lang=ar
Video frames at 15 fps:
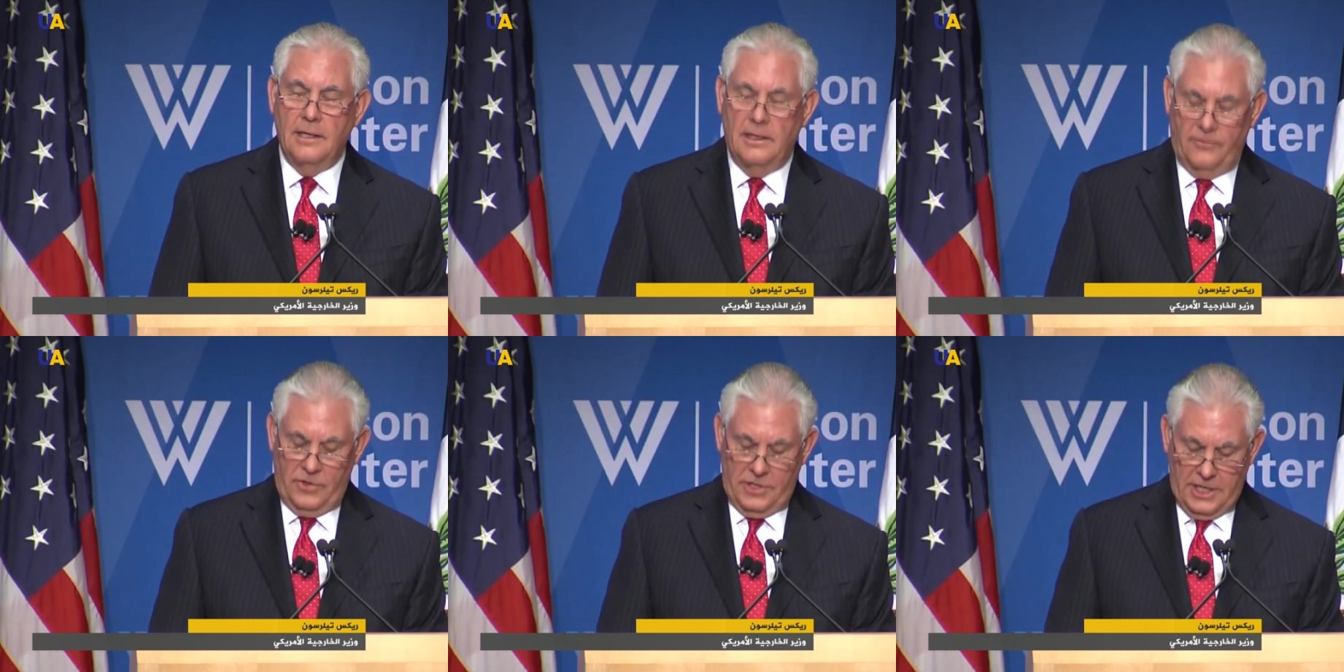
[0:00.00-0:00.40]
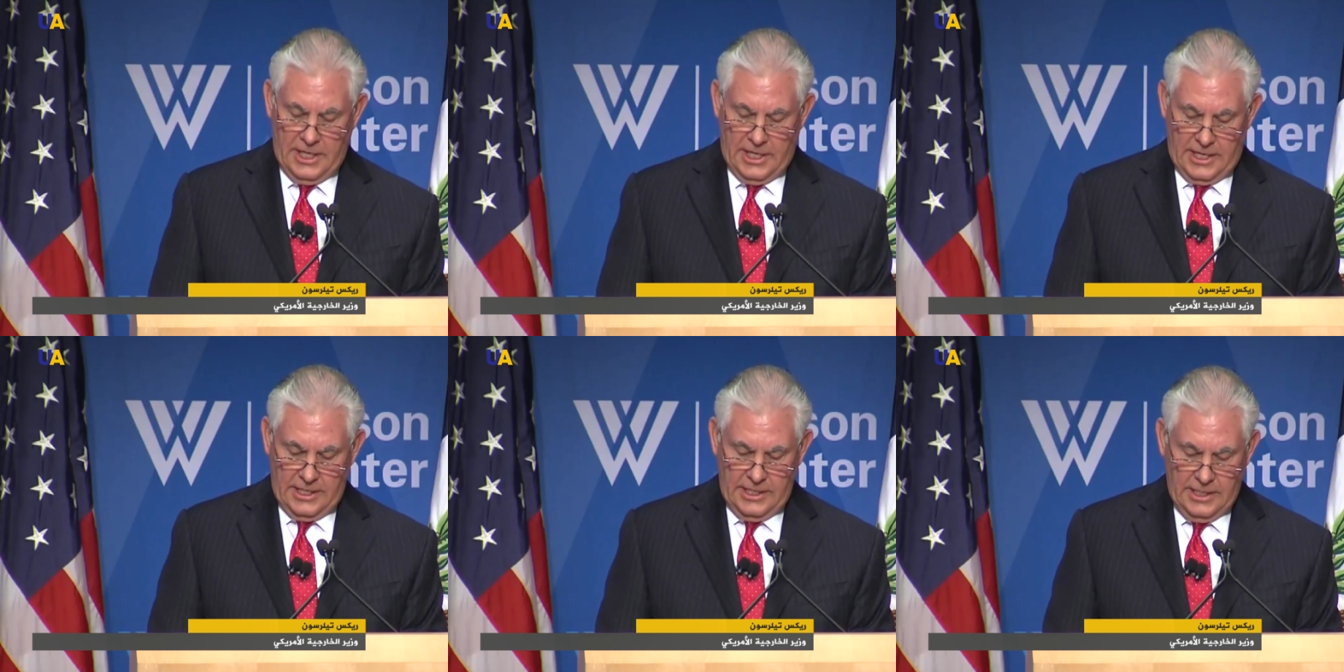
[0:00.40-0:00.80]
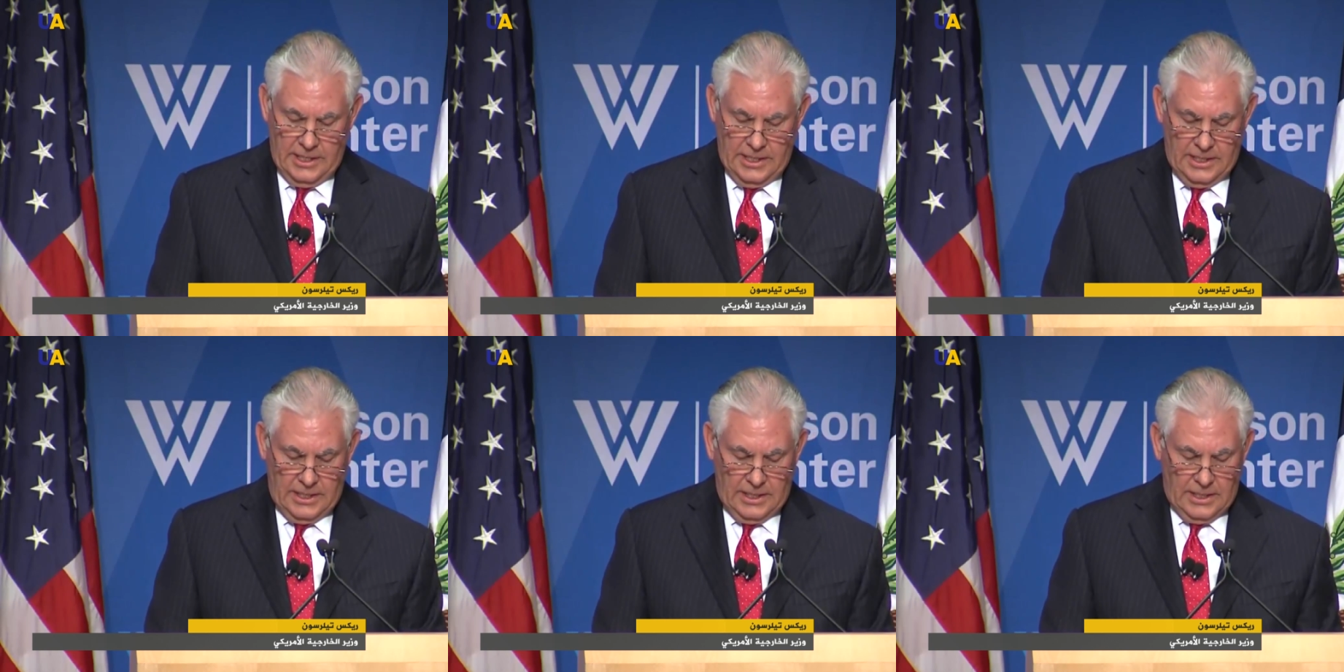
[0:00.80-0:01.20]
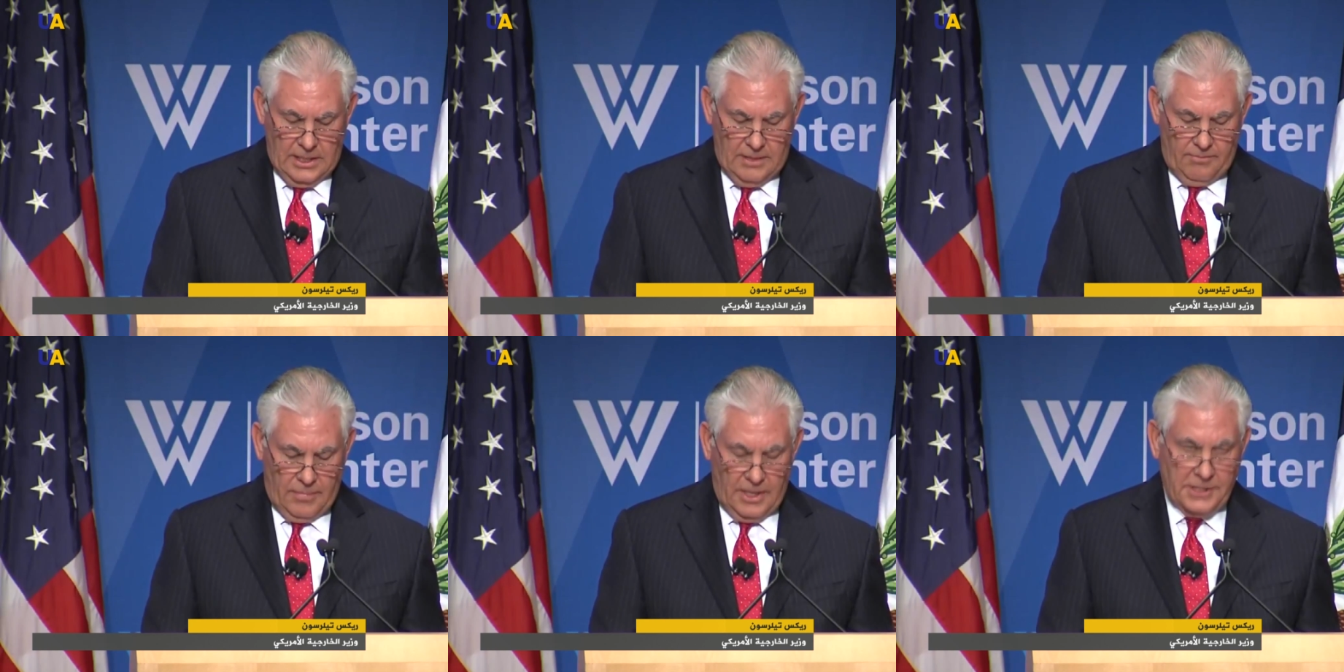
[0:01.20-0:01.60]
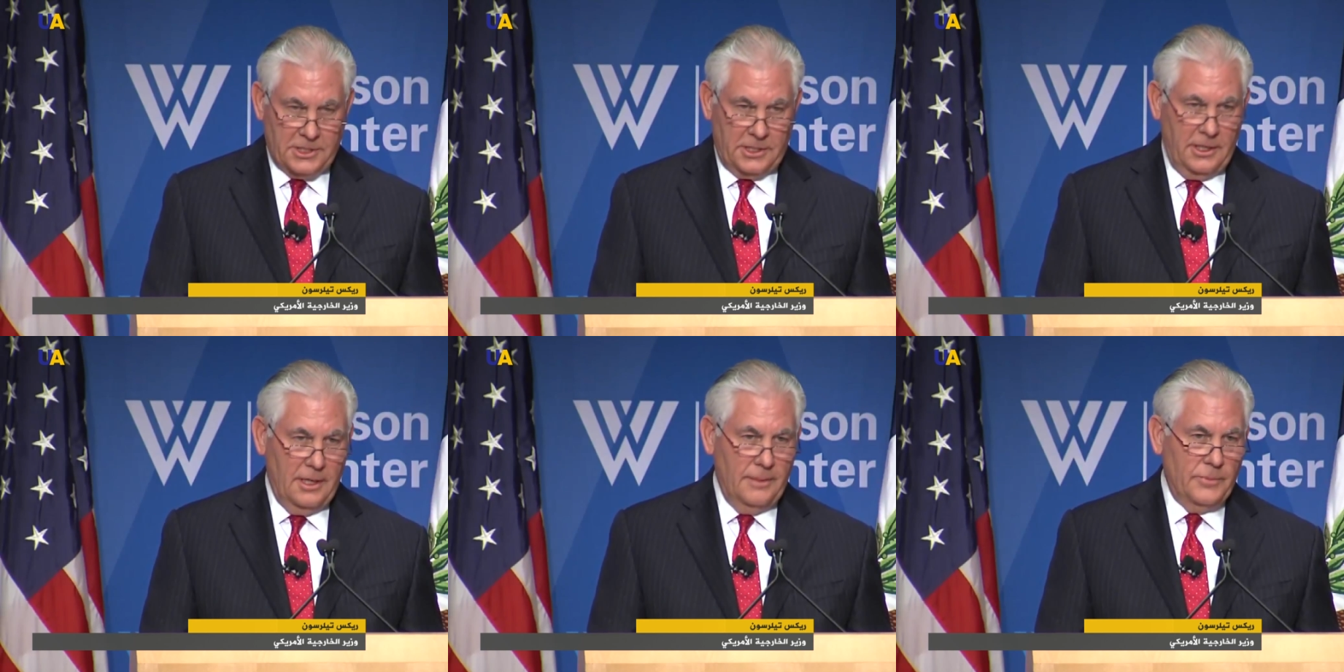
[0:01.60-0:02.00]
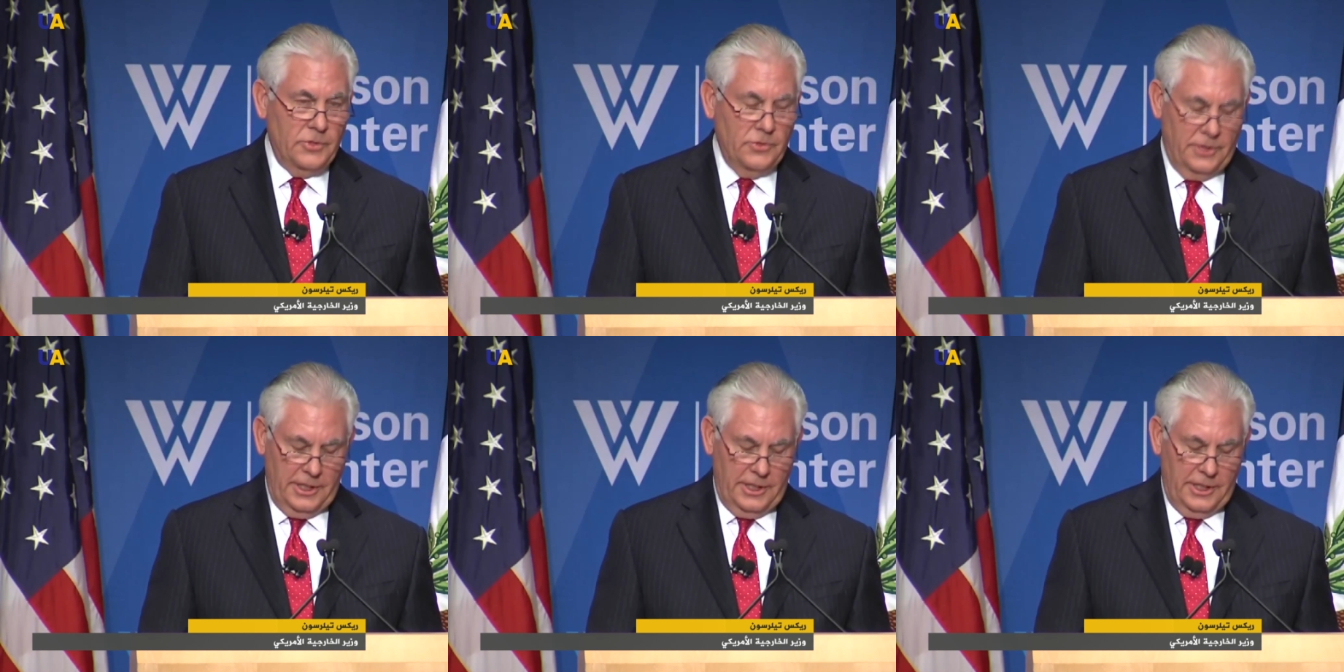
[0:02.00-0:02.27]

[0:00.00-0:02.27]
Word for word: لا يزال الناس يموتون فيها